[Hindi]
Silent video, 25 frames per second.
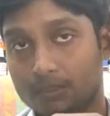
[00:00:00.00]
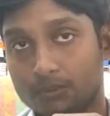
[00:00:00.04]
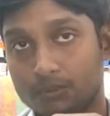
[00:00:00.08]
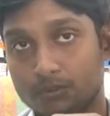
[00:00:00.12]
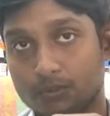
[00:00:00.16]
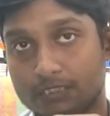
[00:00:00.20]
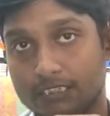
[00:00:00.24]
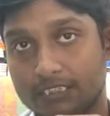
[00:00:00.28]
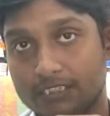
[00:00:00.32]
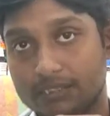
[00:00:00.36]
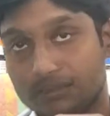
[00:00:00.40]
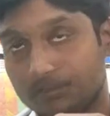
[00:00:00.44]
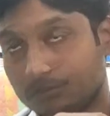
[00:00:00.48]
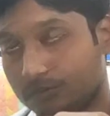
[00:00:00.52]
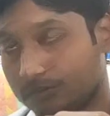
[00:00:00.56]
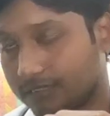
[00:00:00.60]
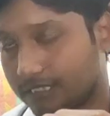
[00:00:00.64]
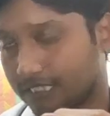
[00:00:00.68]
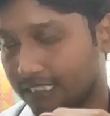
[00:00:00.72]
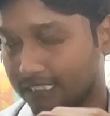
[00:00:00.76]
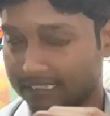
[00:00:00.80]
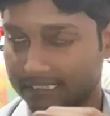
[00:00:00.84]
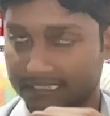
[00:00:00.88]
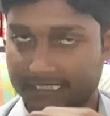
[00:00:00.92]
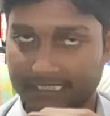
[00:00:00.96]
जो कि यूज
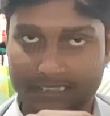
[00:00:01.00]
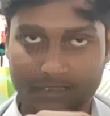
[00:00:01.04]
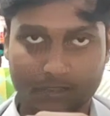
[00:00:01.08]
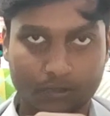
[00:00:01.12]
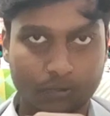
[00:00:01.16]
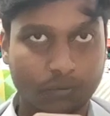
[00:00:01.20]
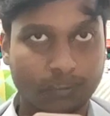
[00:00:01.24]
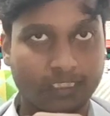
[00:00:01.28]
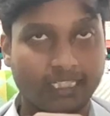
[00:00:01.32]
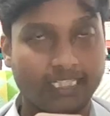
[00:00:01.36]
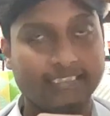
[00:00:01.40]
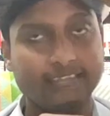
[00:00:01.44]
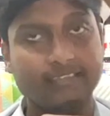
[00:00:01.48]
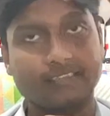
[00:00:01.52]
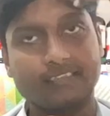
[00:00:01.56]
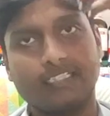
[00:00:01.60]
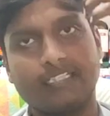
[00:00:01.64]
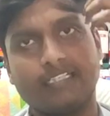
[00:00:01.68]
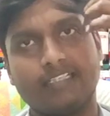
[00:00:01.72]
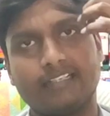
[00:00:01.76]
करते हैं जुगलेंस